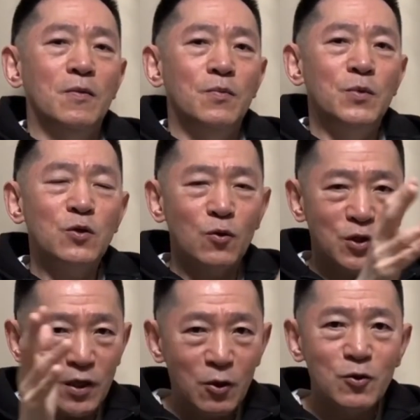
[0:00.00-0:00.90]
ミスを
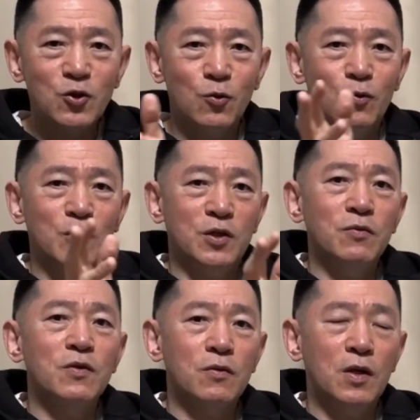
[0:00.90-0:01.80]
しないようにしようとしちゃう
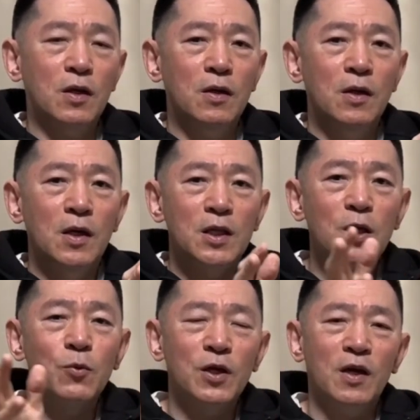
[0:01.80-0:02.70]
んですよね
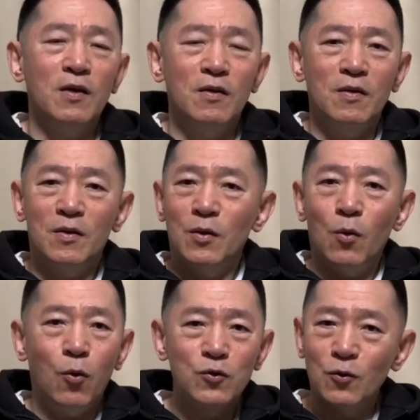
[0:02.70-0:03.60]
でもね
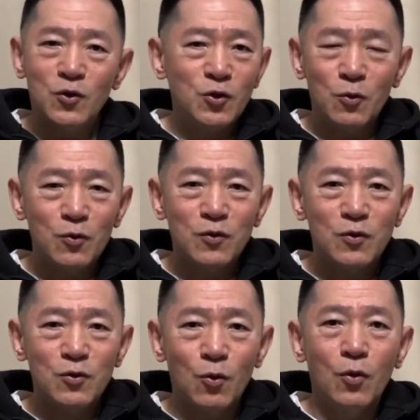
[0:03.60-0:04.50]
保存しようとす
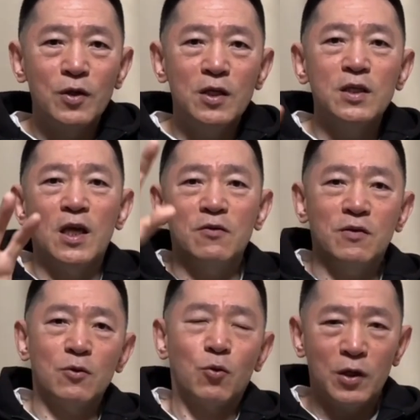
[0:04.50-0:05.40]
るといいテイク
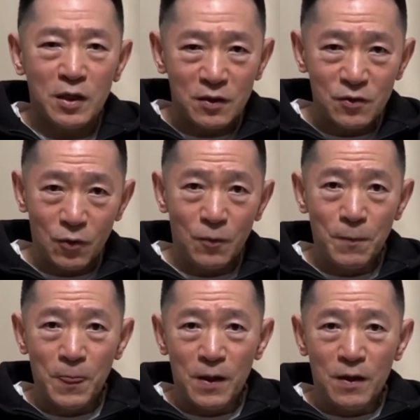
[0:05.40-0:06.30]
が取れないんですよ
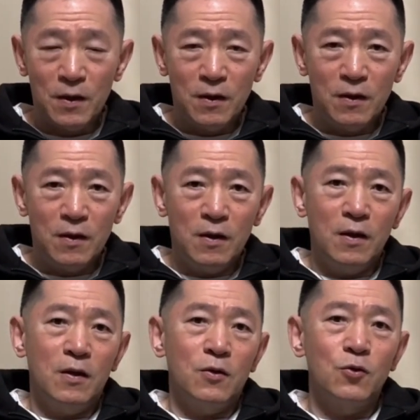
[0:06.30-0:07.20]

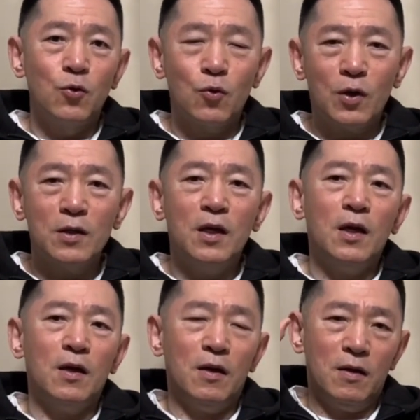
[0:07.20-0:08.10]
どこか
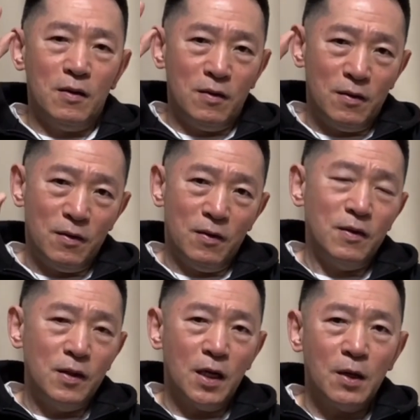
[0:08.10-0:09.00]
で
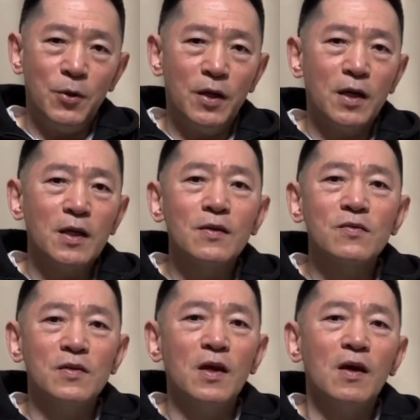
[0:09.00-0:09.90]
眺めながらで
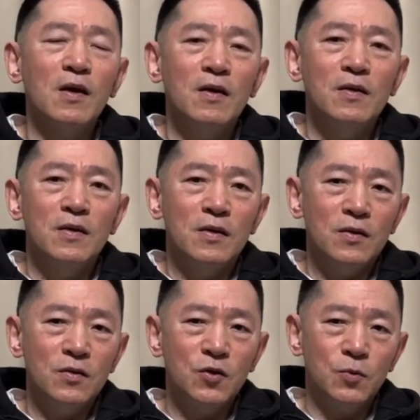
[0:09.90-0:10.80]
すね
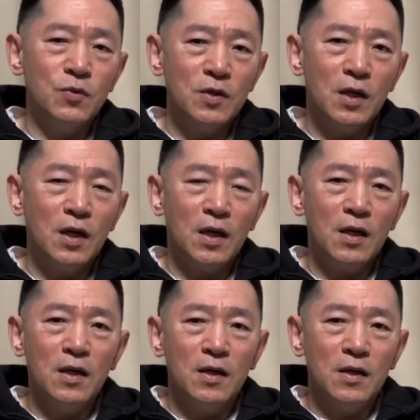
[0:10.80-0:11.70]
自分が
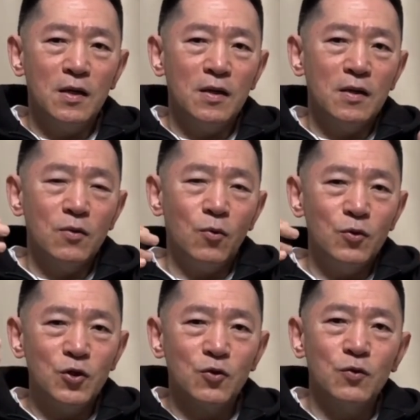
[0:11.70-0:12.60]

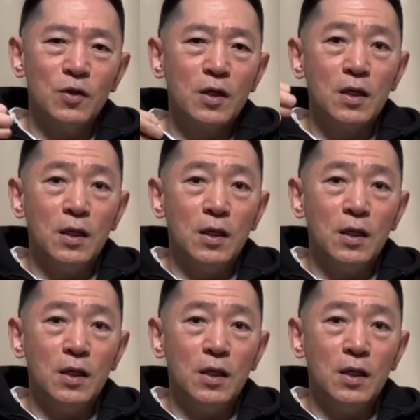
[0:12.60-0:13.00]
コンディションの中